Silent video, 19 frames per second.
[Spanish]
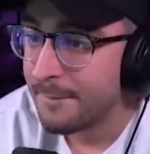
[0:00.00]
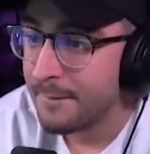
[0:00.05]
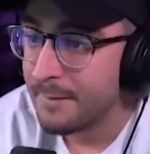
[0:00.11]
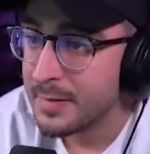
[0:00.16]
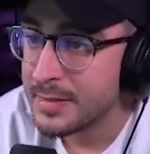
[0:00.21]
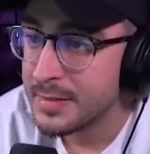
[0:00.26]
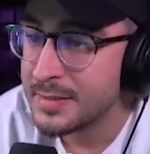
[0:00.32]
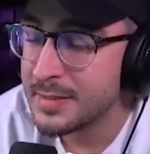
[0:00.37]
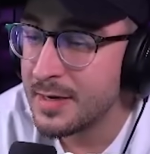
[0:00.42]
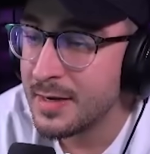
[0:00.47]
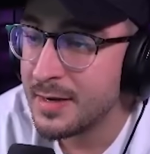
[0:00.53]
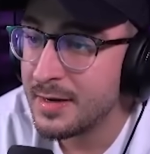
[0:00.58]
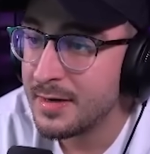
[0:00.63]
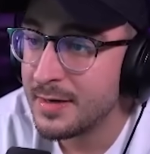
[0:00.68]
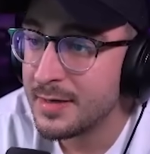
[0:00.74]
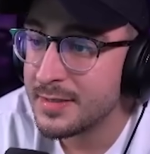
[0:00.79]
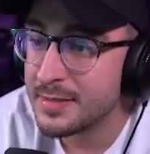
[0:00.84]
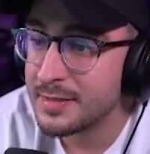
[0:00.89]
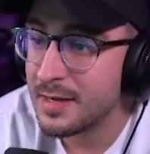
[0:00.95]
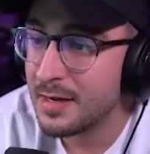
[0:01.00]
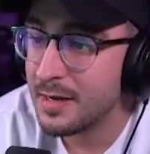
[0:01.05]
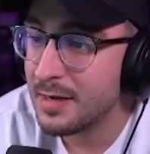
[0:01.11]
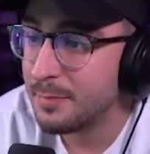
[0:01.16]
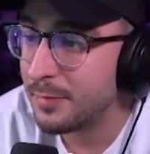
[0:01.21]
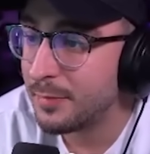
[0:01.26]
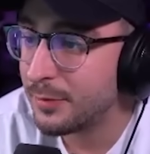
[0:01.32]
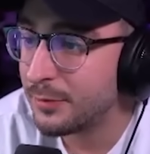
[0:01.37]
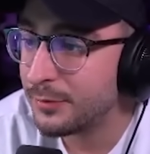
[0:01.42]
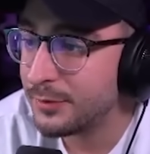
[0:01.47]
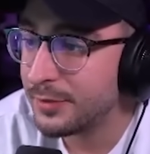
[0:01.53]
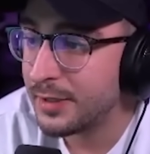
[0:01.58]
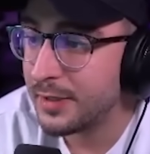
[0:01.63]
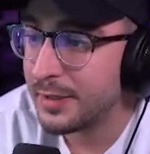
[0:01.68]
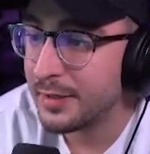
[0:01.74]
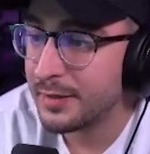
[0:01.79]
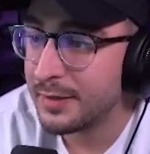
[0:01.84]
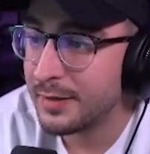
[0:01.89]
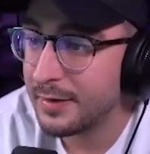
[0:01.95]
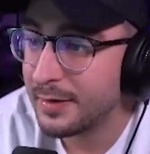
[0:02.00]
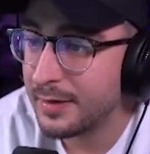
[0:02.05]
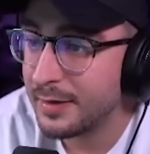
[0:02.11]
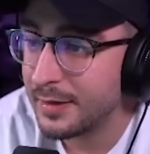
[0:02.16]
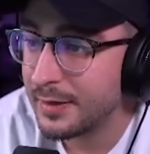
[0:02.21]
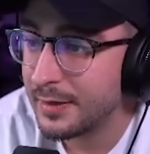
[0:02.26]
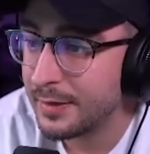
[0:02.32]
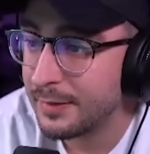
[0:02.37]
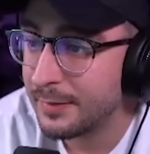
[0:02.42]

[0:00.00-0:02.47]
Se les escapa un pequeño. Te va a